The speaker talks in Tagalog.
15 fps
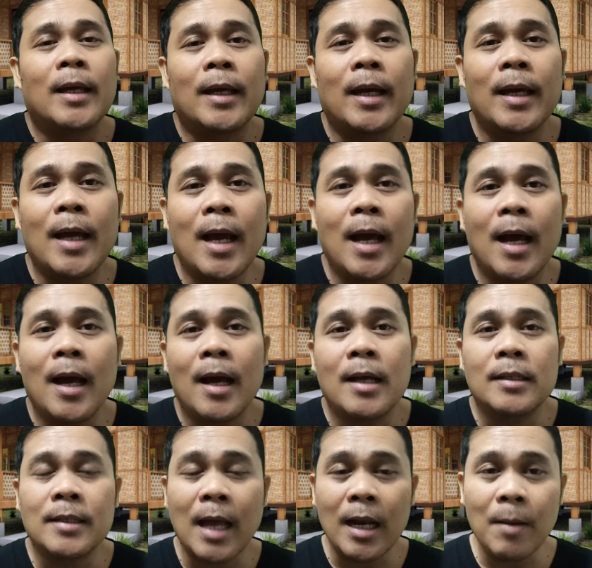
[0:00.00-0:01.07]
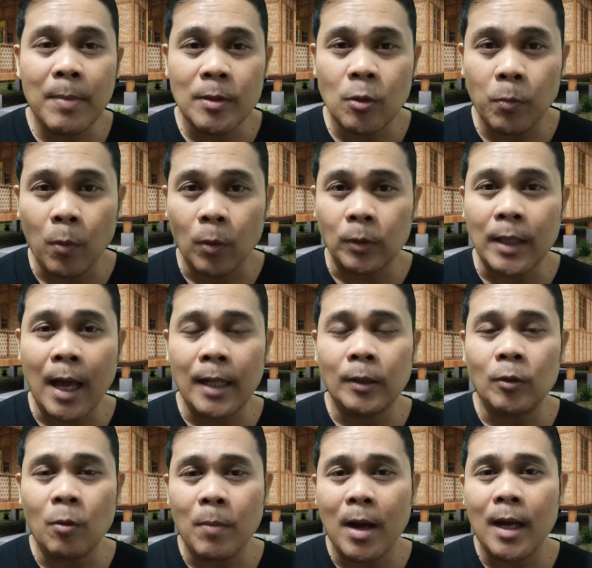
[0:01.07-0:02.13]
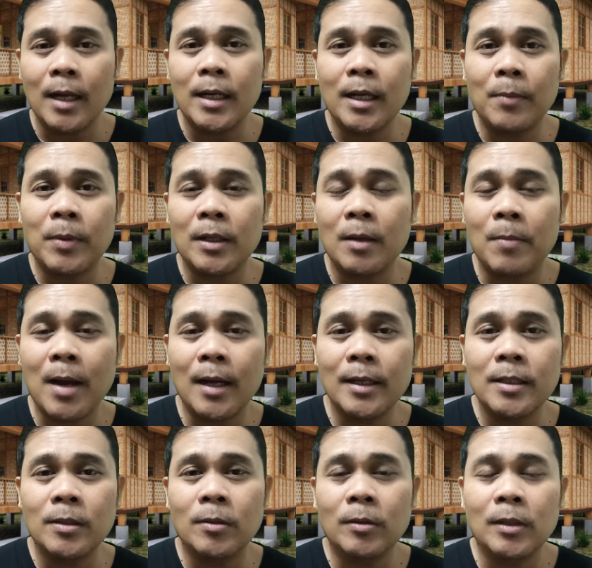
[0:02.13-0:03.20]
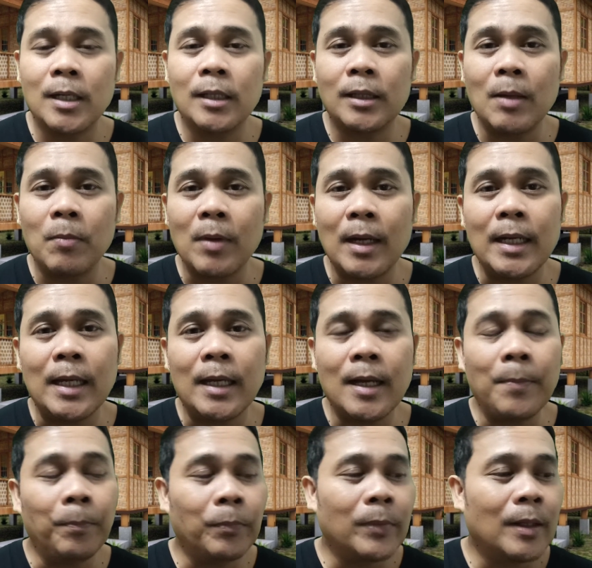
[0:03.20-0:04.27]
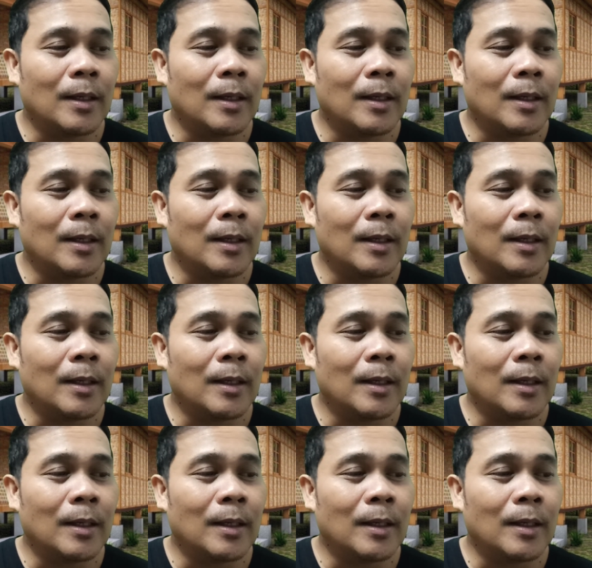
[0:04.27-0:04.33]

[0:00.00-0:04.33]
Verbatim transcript: Kaya sana masuportahan to mga kalinga pagkabagis no ng Team Kalingap.